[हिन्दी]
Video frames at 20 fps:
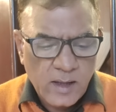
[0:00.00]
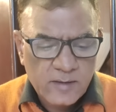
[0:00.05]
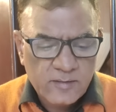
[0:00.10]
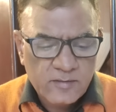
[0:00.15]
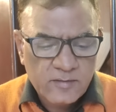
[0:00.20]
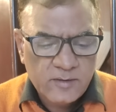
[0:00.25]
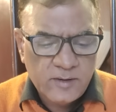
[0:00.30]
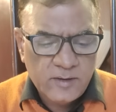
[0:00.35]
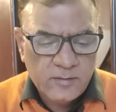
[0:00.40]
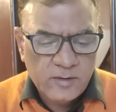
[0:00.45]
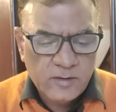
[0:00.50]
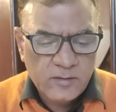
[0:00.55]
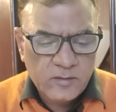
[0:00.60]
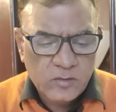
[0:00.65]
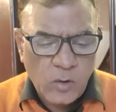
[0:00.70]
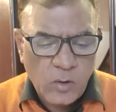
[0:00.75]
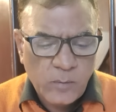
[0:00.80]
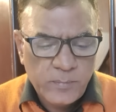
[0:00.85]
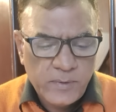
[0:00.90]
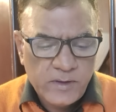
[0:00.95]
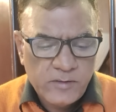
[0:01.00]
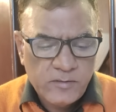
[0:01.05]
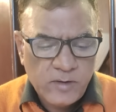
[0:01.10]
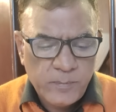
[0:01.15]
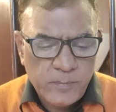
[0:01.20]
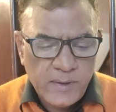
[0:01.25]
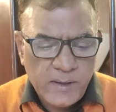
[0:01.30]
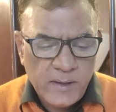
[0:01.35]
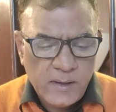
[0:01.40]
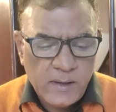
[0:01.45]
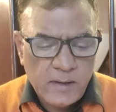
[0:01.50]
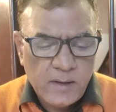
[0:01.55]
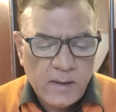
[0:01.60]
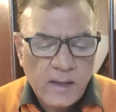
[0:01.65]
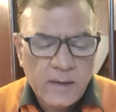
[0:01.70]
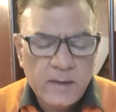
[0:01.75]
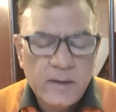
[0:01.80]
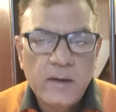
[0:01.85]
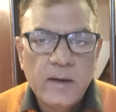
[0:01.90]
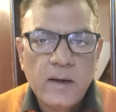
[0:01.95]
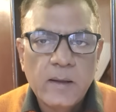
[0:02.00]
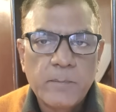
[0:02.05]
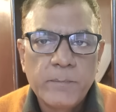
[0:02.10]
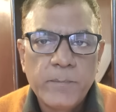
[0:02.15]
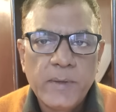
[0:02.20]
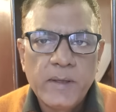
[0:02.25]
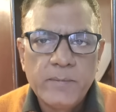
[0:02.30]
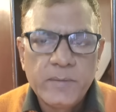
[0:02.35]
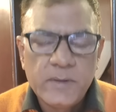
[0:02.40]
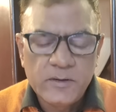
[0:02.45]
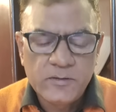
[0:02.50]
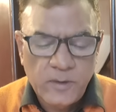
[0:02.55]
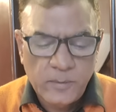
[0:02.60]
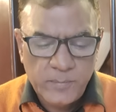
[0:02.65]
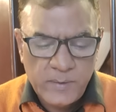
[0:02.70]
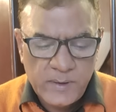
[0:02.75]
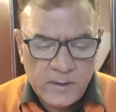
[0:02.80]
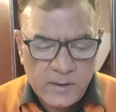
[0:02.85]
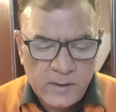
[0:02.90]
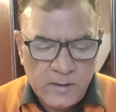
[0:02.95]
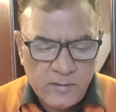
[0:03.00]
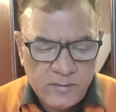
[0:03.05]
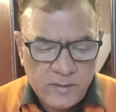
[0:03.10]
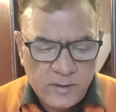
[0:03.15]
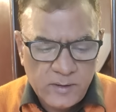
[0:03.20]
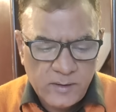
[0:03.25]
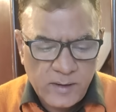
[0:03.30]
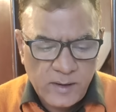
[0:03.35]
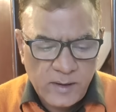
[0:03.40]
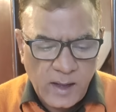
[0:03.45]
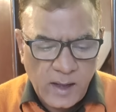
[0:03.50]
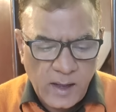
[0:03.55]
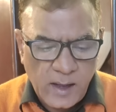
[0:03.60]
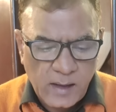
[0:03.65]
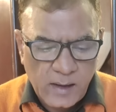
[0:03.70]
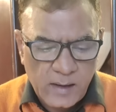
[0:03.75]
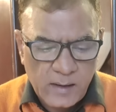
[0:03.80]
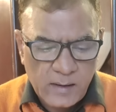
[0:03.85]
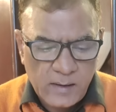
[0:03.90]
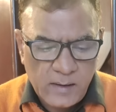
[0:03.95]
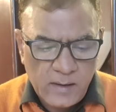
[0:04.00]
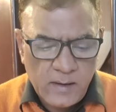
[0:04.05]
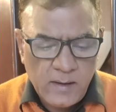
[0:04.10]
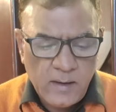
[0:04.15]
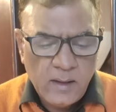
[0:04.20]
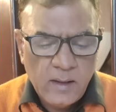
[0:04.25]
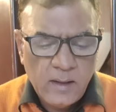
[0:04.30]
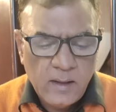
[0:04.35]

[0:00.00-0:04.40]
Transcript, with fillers: 80 से 100 बीजेपी की यानी 90 बीजेपी की सीटें आ रही हैं